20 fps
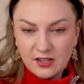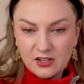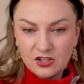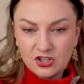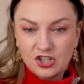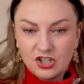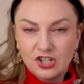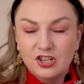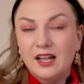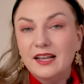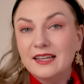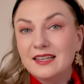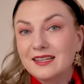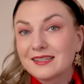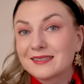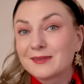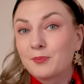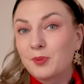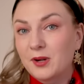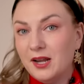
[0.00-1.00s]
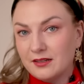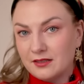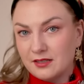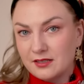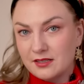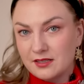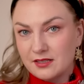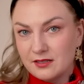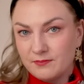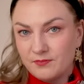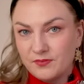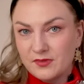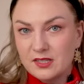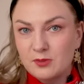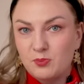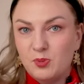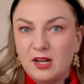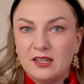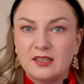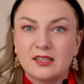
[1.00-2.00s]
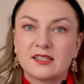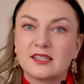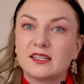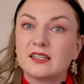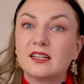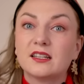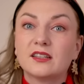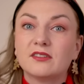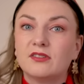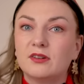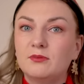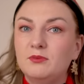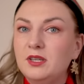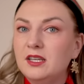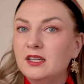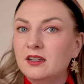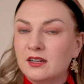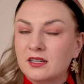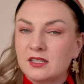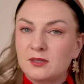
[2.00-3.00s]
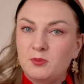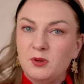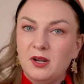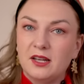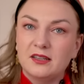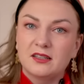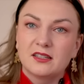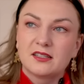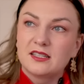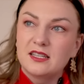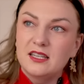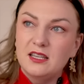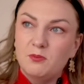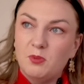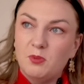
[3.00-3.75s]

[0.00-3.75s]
желания спрятаться спрятаться от этого мира, спрятаться и не